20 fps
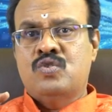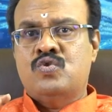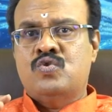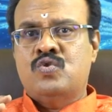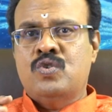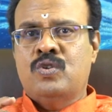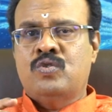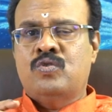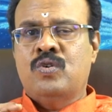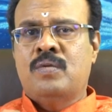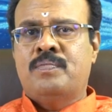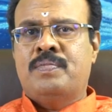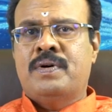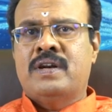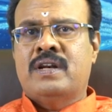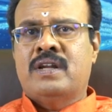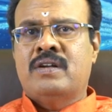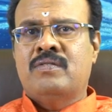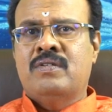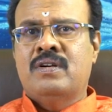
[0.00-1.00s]
சுயத்தொழில்
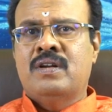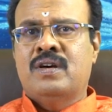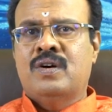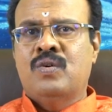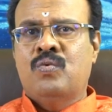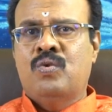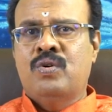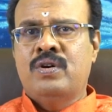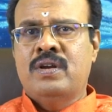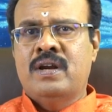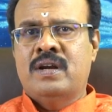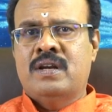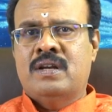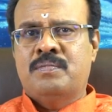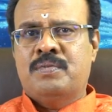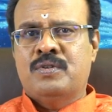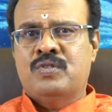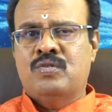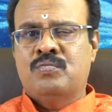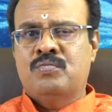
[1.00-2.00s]
பண்ணுறவங்களுக்கு ஒன்று எட்டு
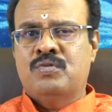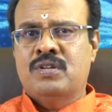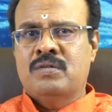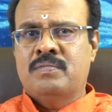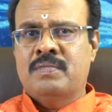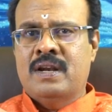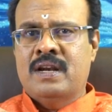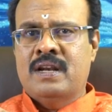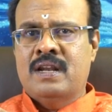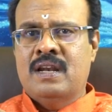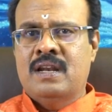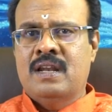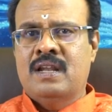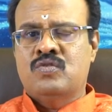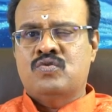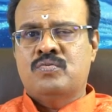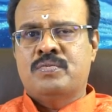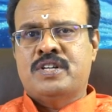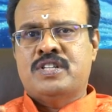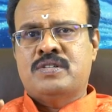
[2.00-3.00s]
பத்தொம்பதுக்கு மேலே நல்ல
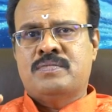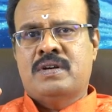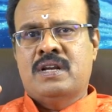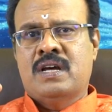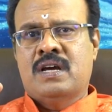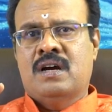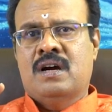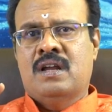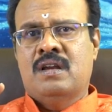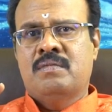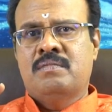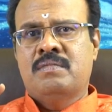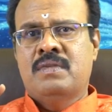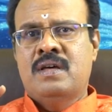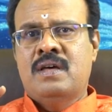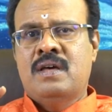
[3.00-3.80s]
சுபிக்ஷமான காலம்